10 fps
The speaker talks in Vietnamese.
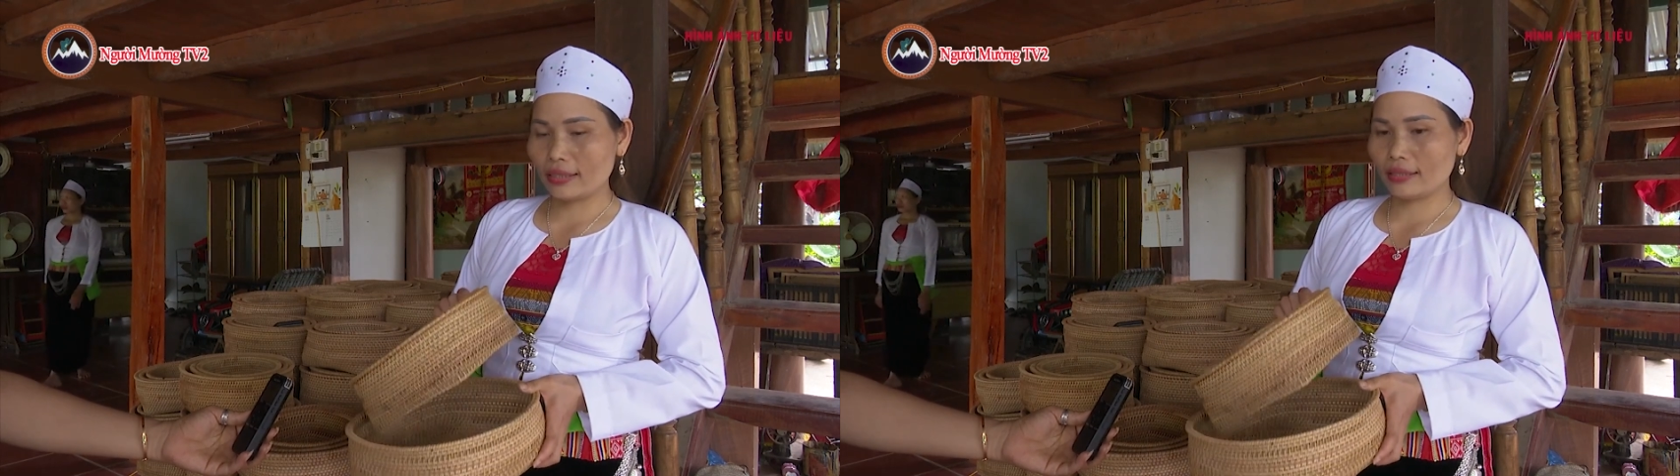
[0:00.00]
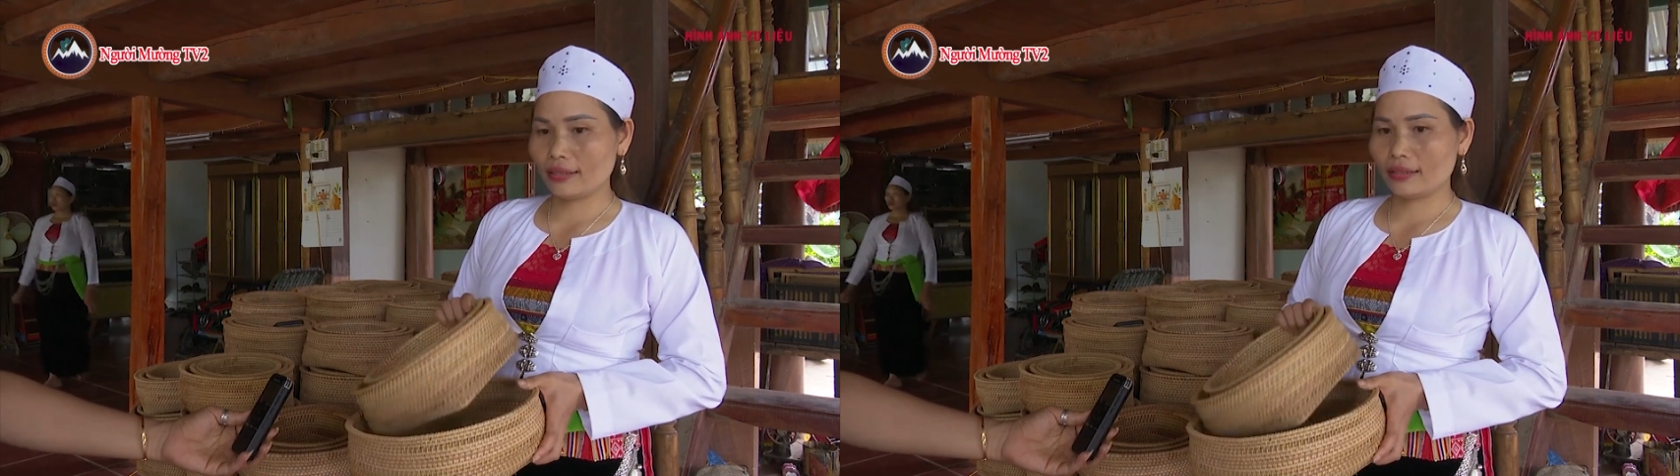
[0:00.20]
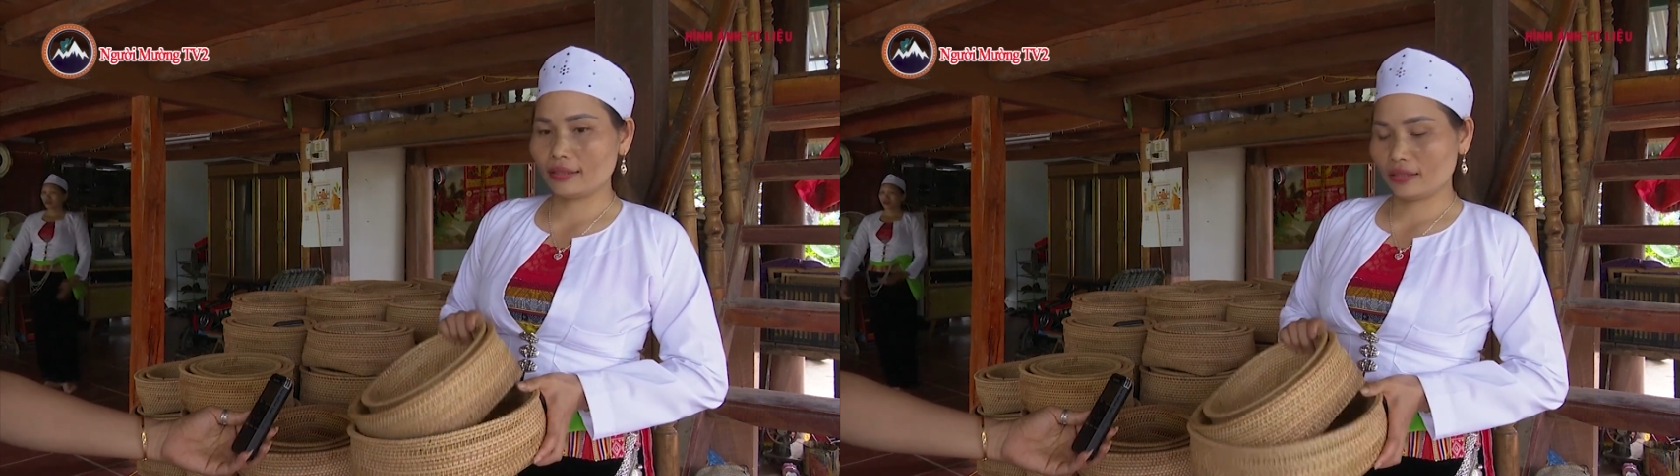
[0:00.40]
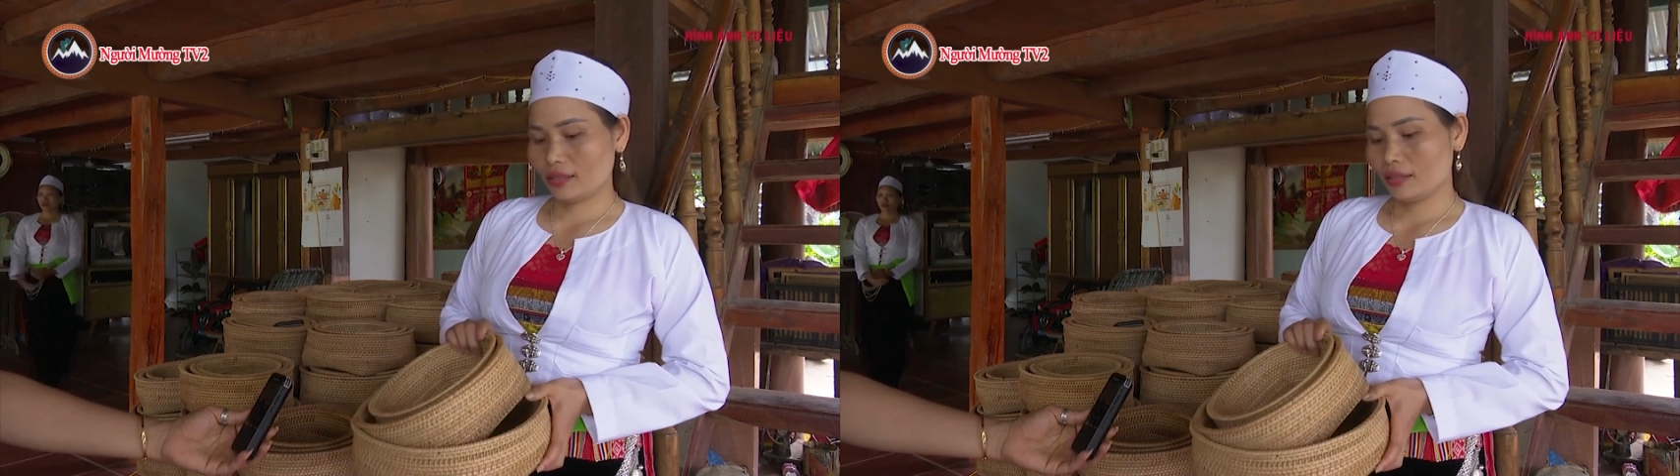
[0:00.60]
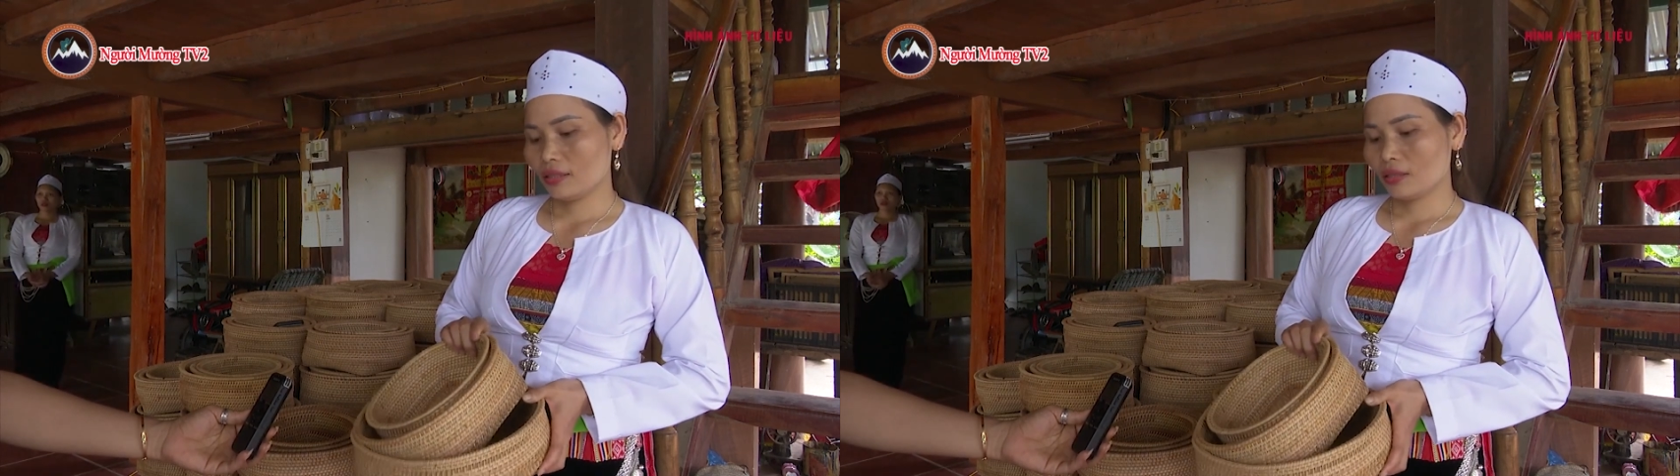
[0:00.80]
là
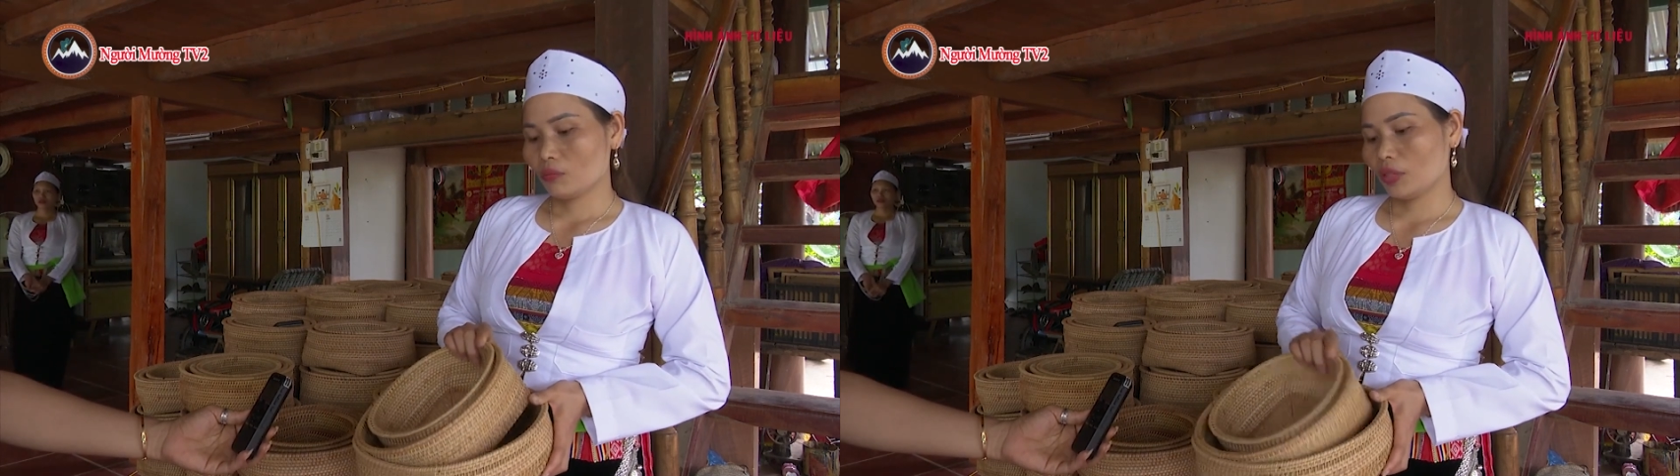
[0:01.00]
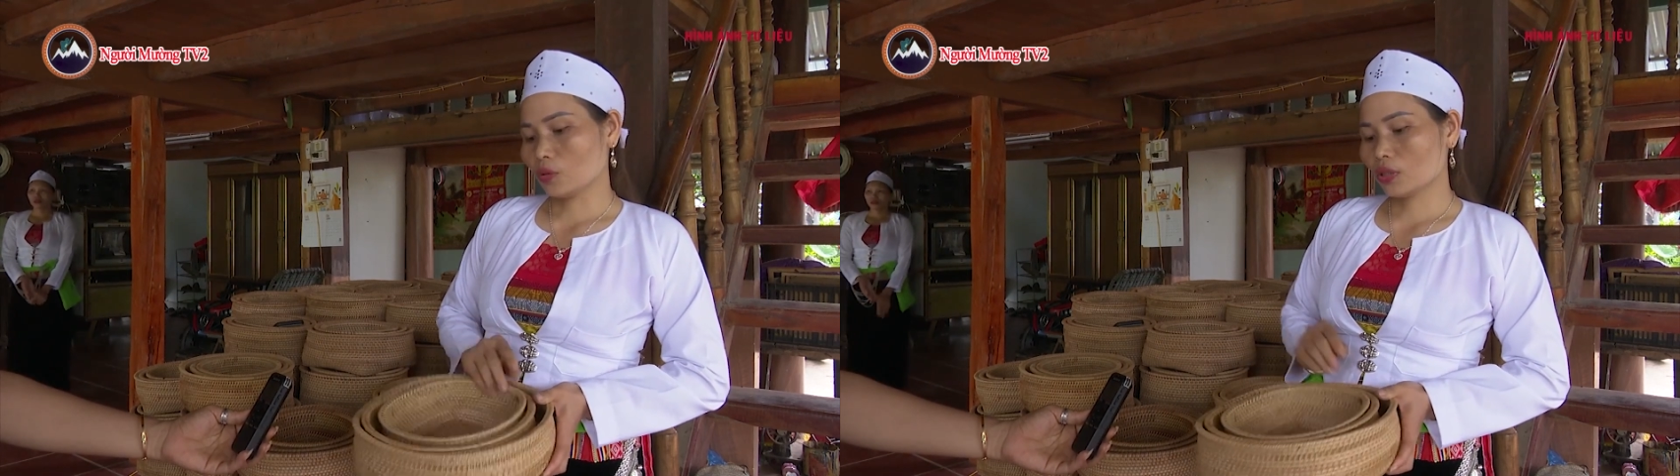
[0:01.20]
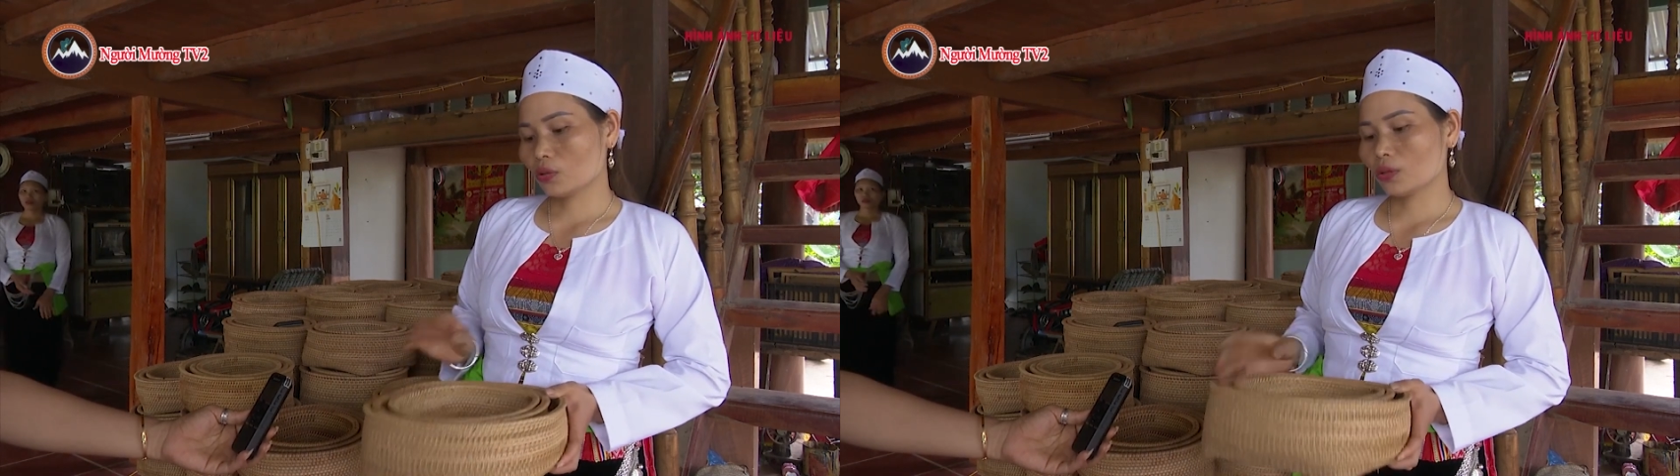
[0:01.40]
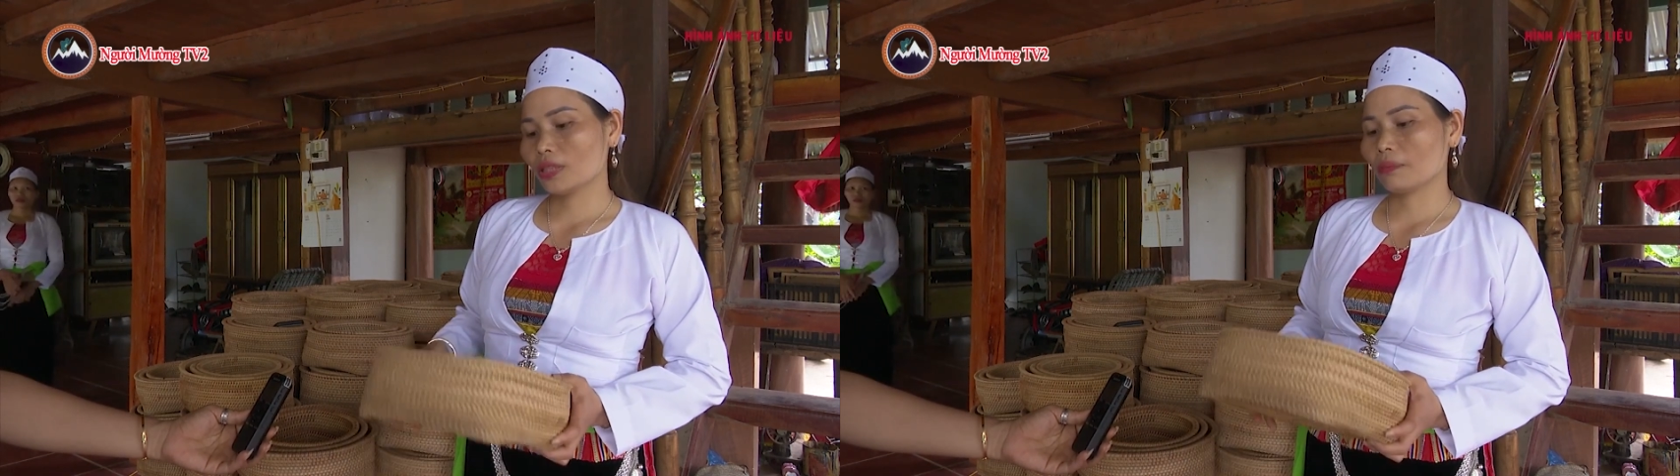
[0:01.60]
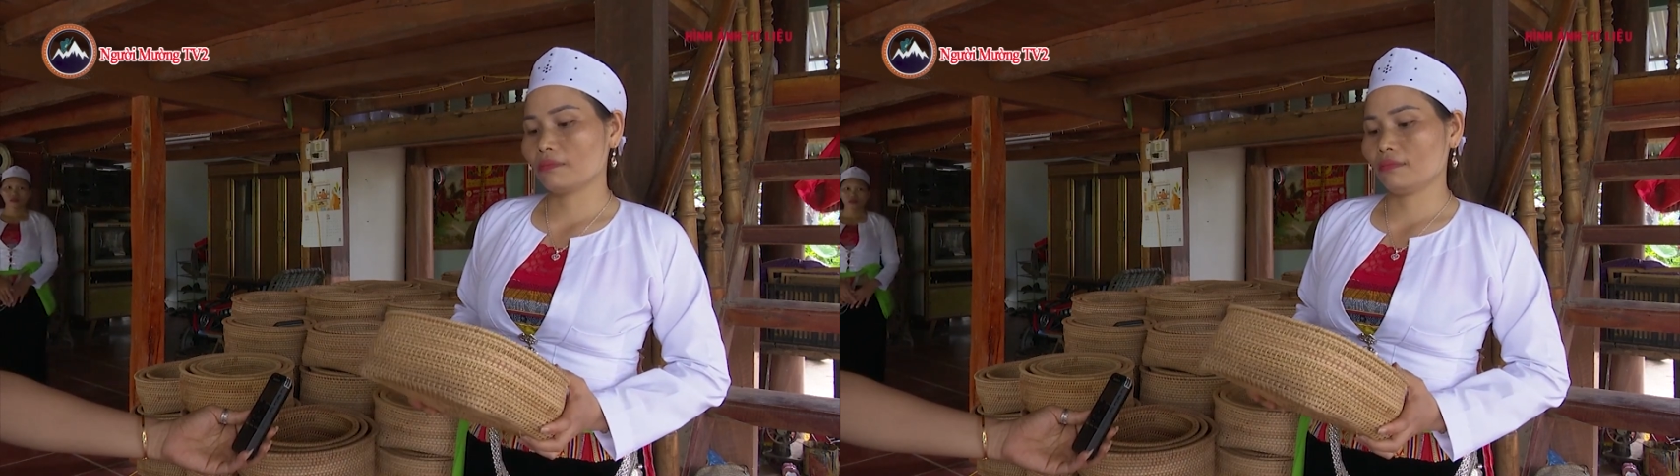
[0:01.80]
thì quân thu nhập